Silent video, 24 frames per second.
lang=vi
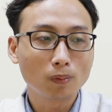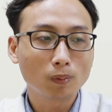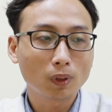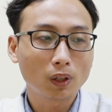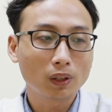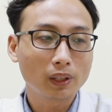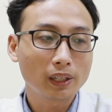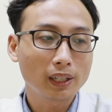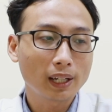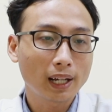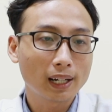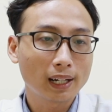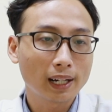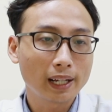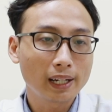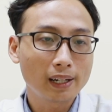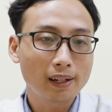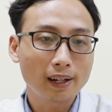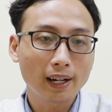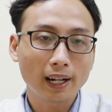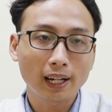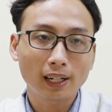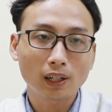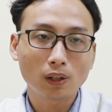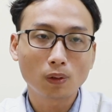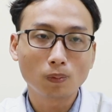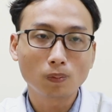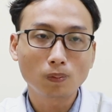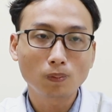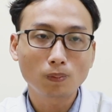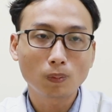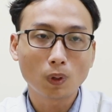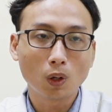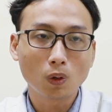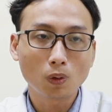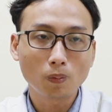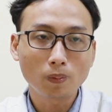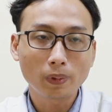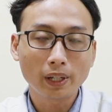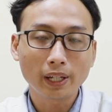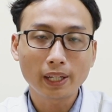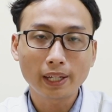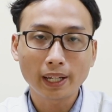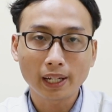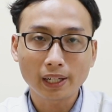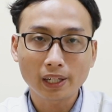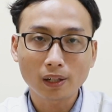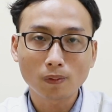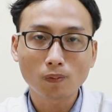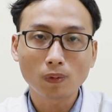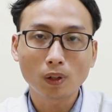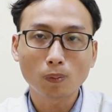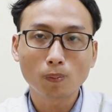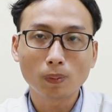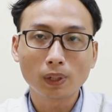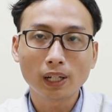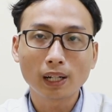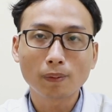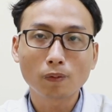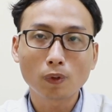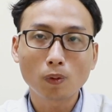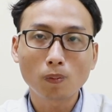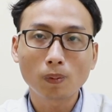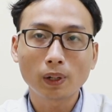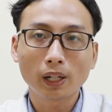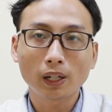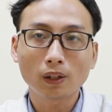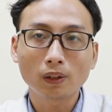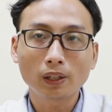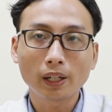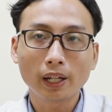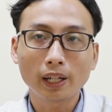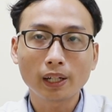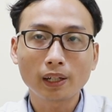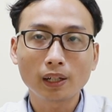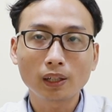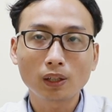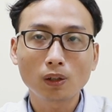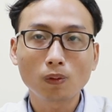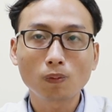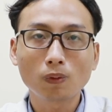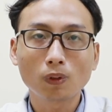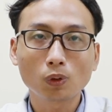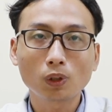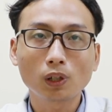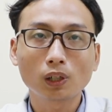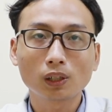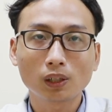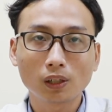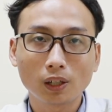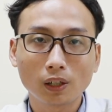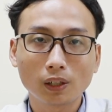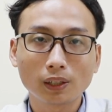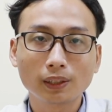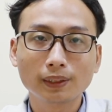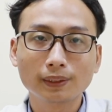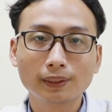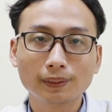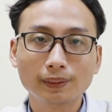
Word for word: chúng tôi tiến hành lấy ra cũng mổ cũng nhẹ nhàng trong vòng 15 phút là có thể kết thúc phẫu thuật rồi